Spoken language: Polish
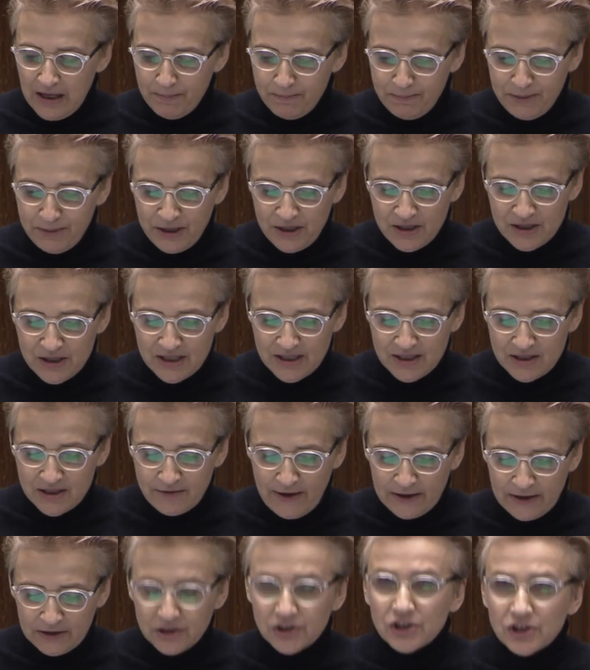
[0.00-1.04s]
PiS z
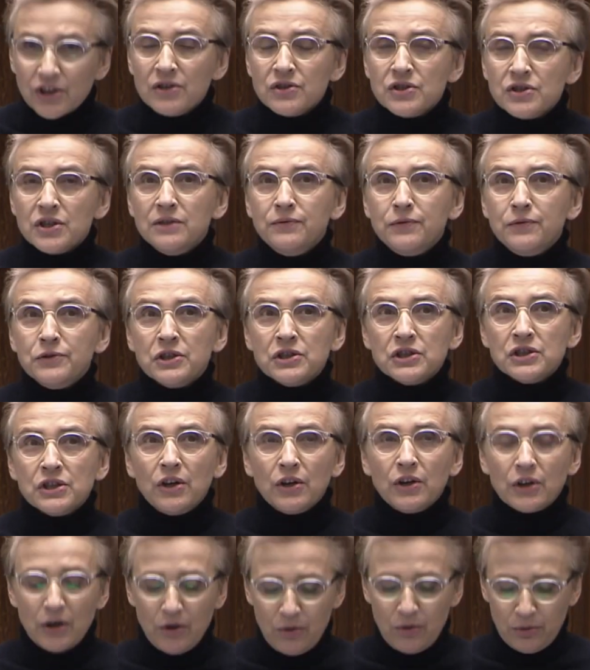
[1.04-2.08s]
2020
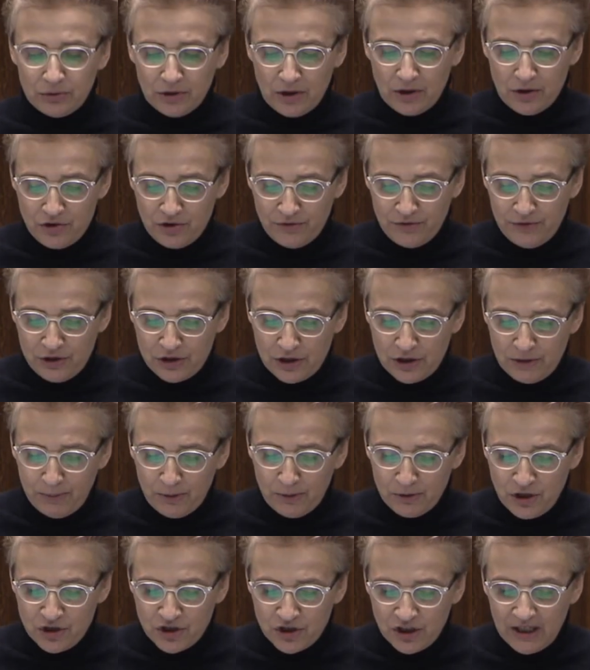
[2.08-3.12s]
roku to oczywiście
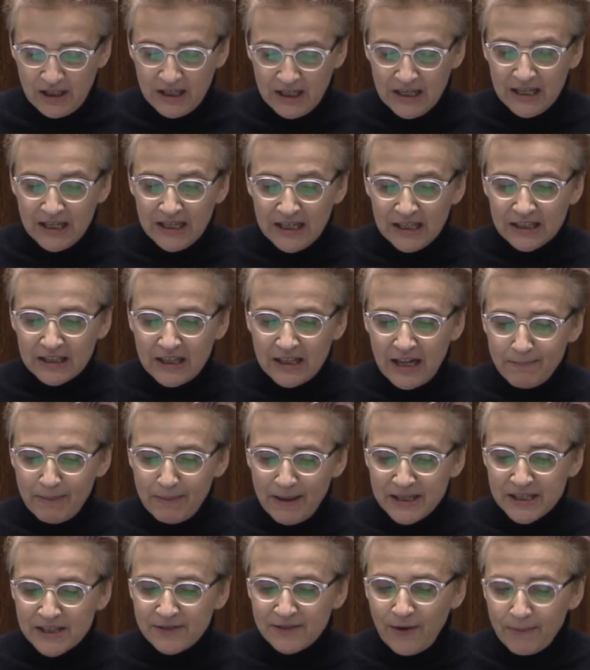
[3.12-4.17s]
policzek dla
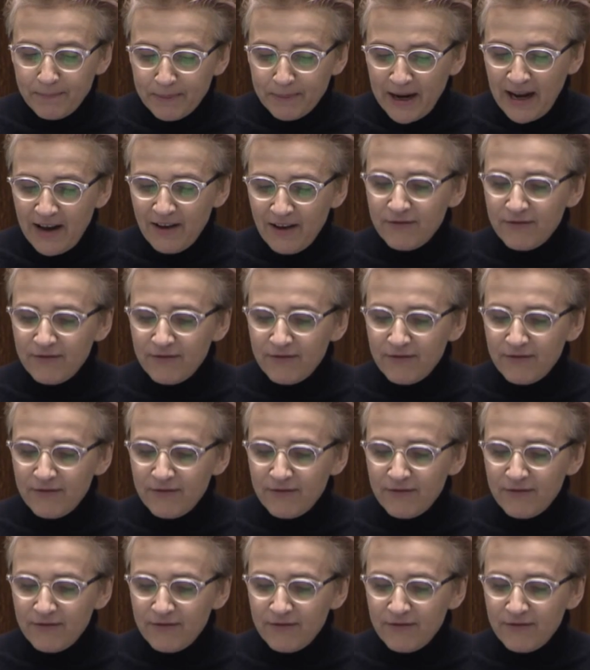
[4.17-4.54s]
państwa prawa,